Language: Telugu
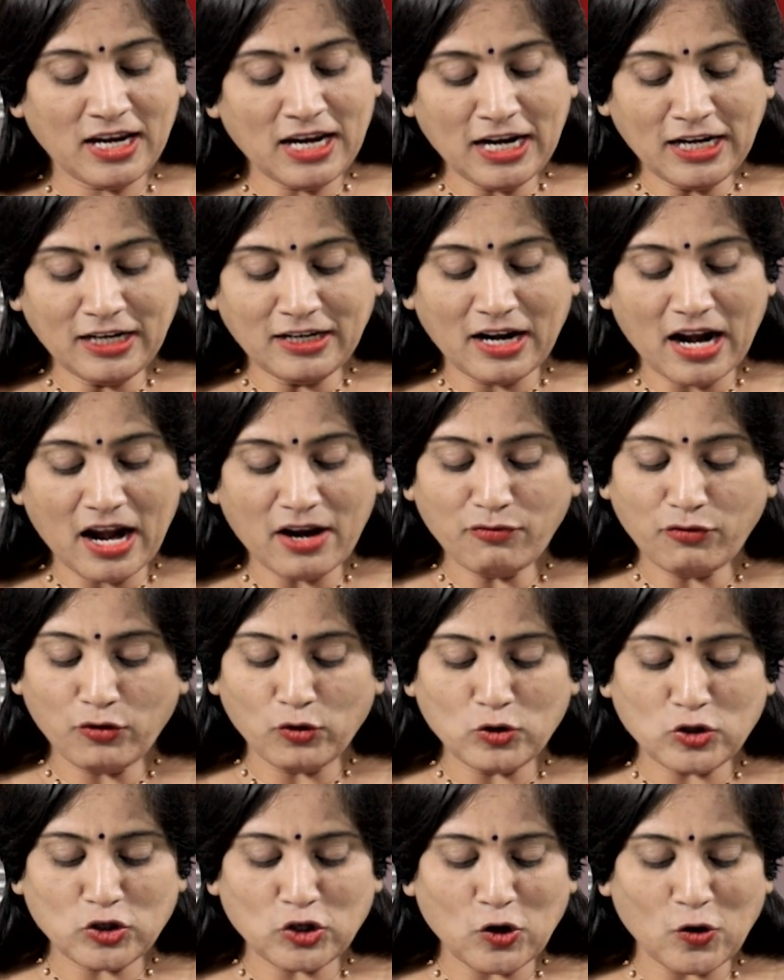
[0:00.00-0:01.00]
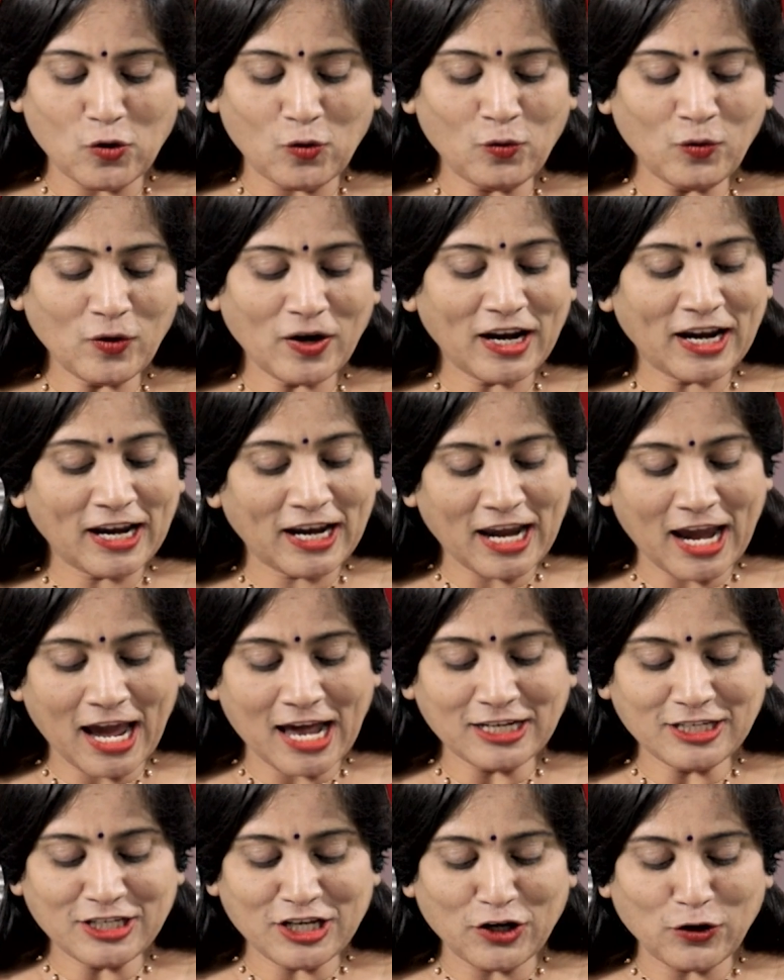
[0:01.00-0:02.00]
ఈ డ్రై ఫ్రూట్స్లో
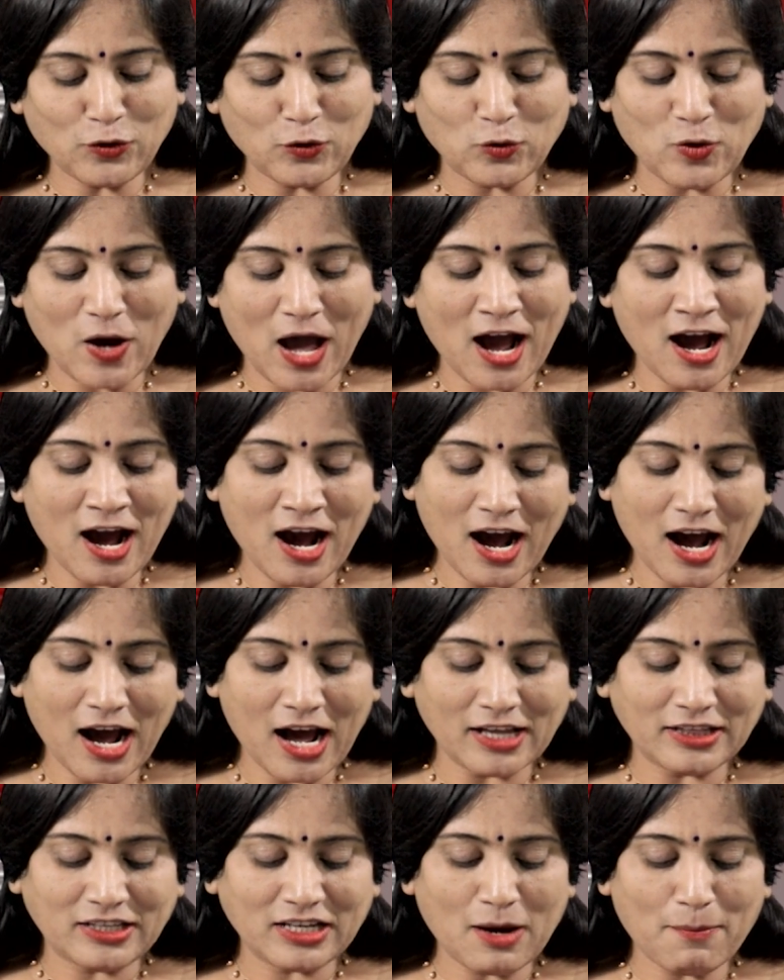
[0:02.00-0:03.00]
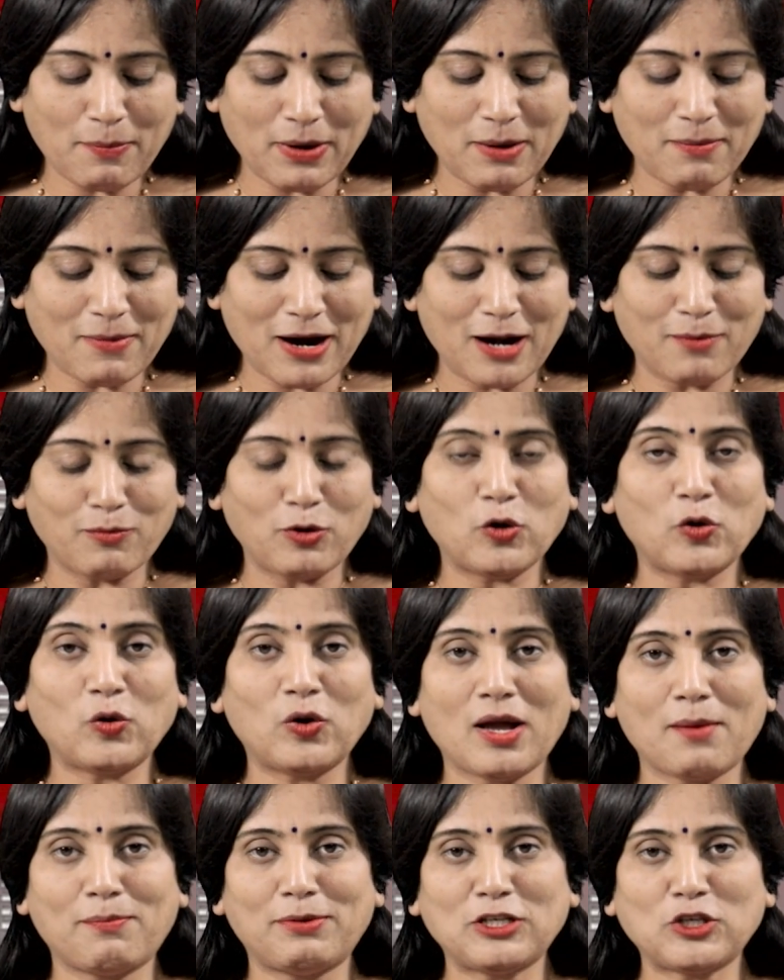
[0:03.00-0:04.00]
కాల్షియం కూడా అధిక పరిమాణంలో
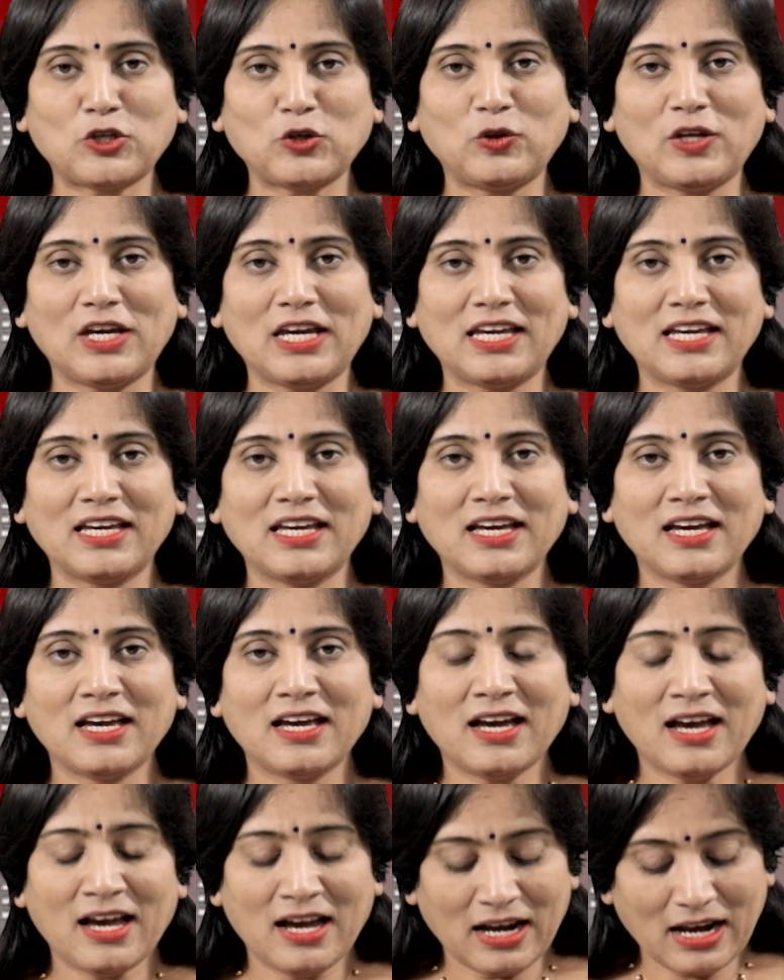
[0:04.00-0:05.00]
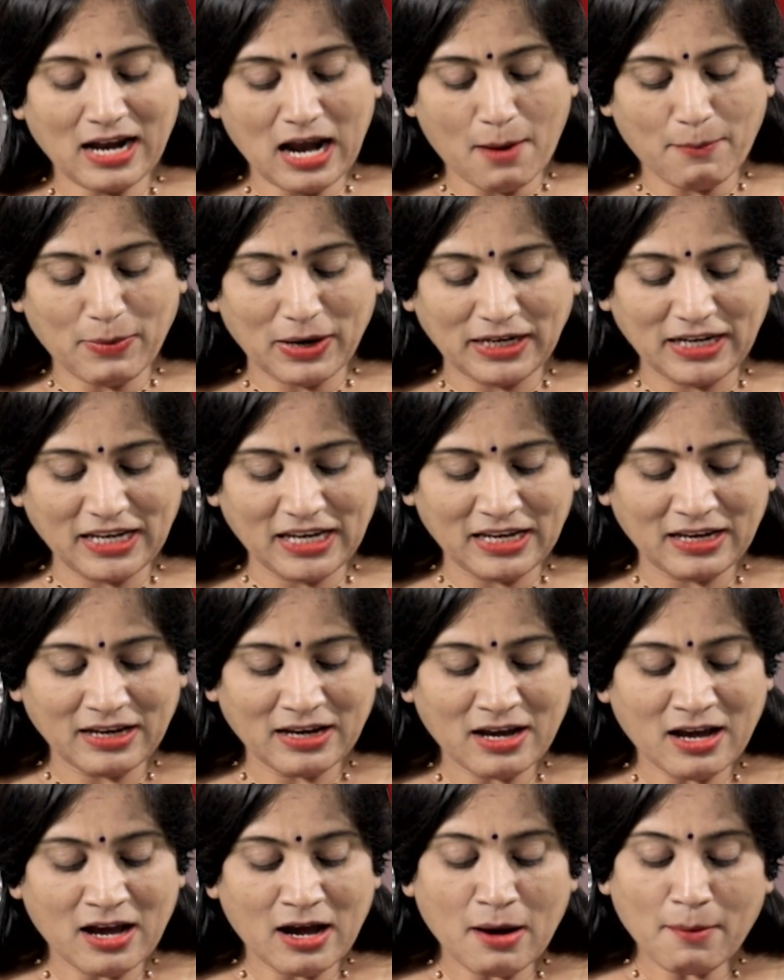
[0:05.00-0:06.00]
లభిస్తుంది కాబట్టి
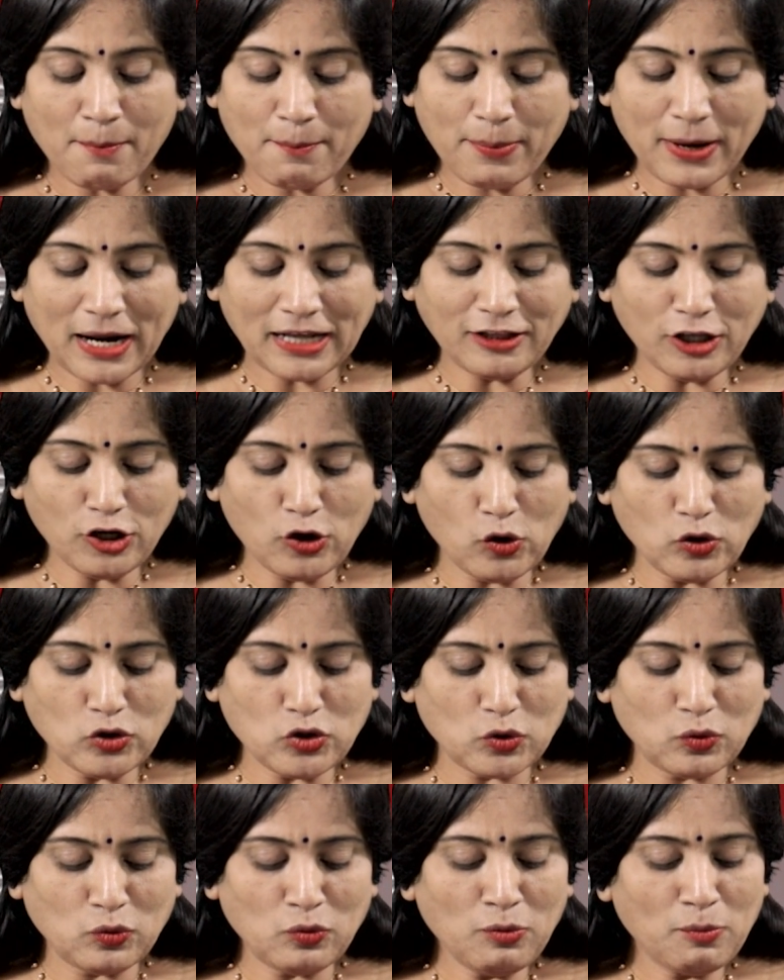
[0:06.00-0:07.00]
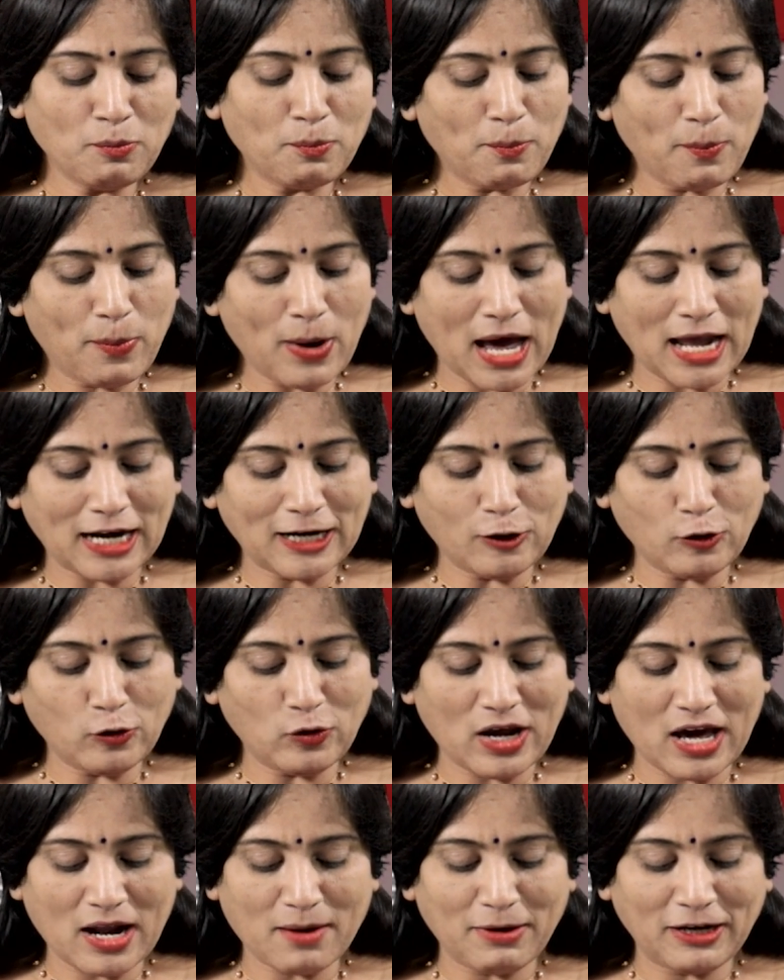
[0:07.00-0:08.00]
ప్రతిరోజు పాలలో
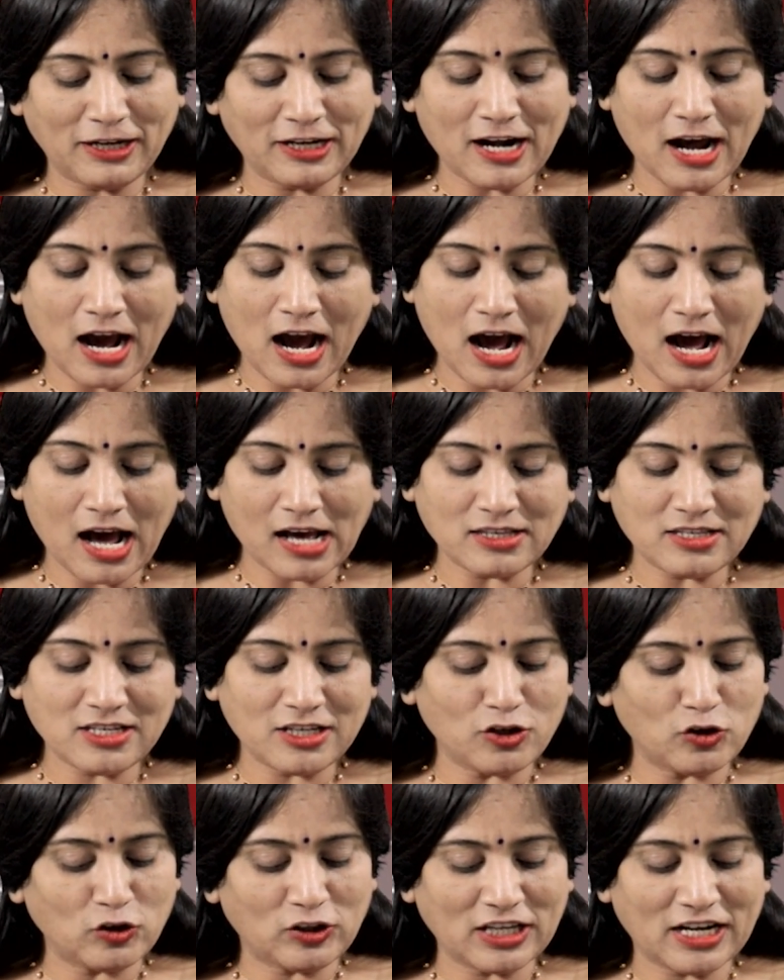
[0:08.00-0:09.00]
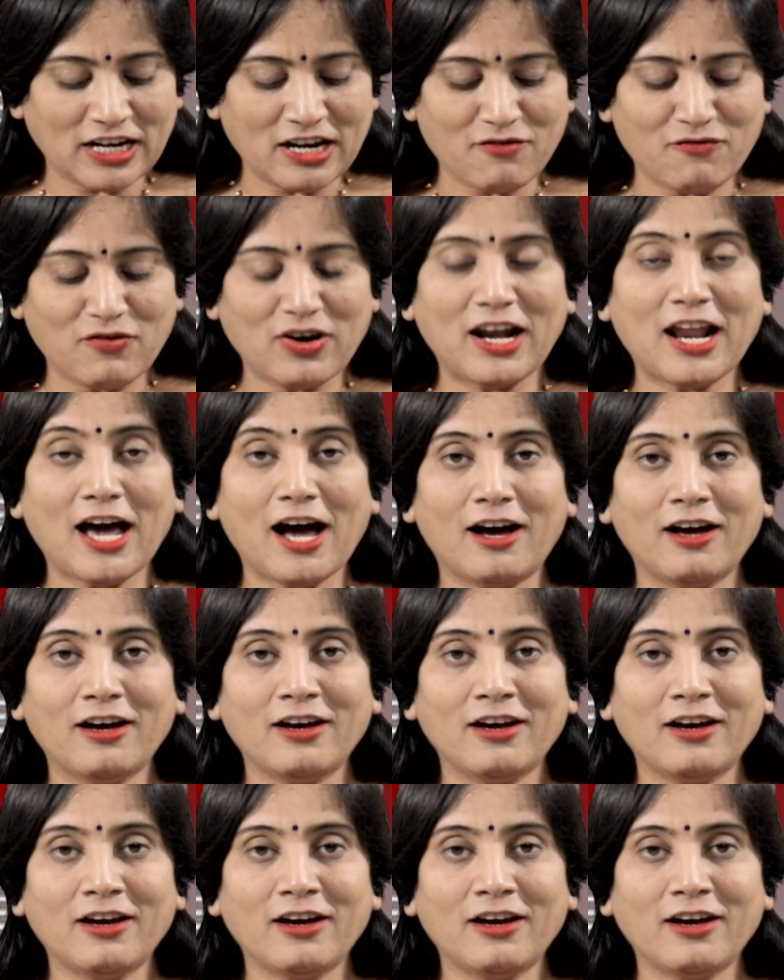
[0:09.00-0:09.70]
నానబెట్టిన అంజీర్ను తినడం వల్ల